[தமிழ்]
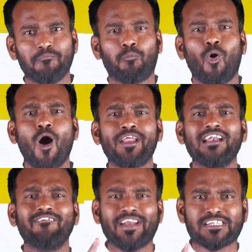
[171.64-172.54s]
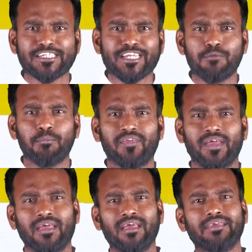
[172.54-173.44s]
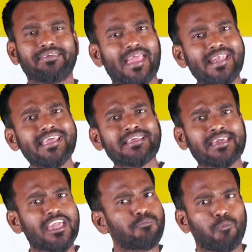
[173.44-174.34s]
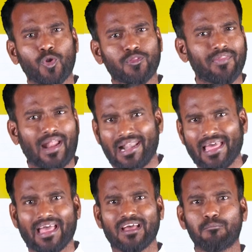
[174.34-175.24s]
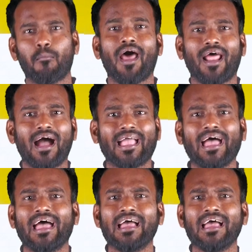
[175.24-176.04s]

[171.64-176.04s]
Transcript: போரில் வெற்றி என்பது எண்ணிக்கையை பொறுத்ததல்ல மாறாக